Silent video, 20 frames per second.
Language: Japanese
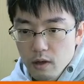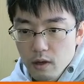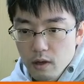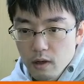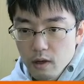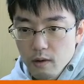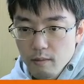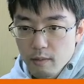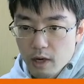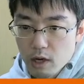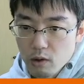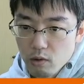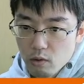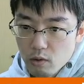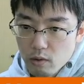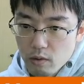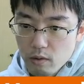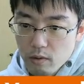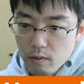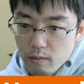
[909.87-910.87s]
まあ、あ
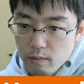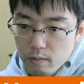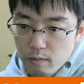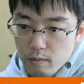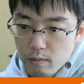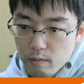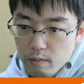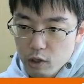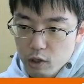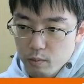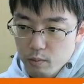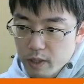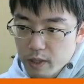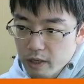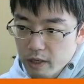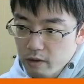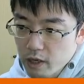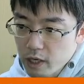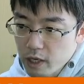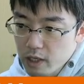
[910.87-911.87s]
の、
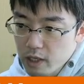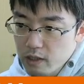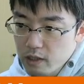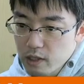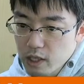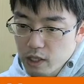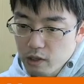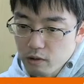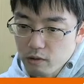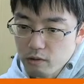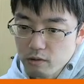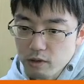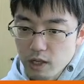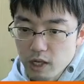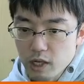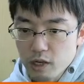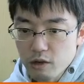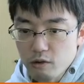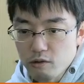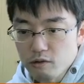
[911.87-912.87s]
ビショップテイク H3 という
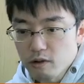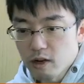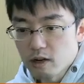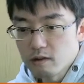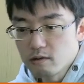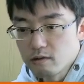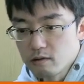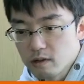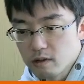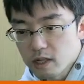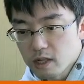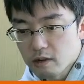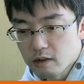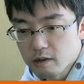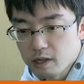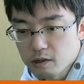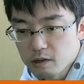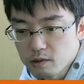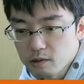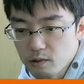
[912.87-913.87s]
ね、よくある
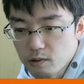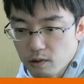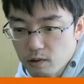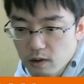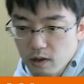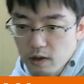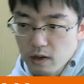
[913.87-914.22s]
タクティクスを、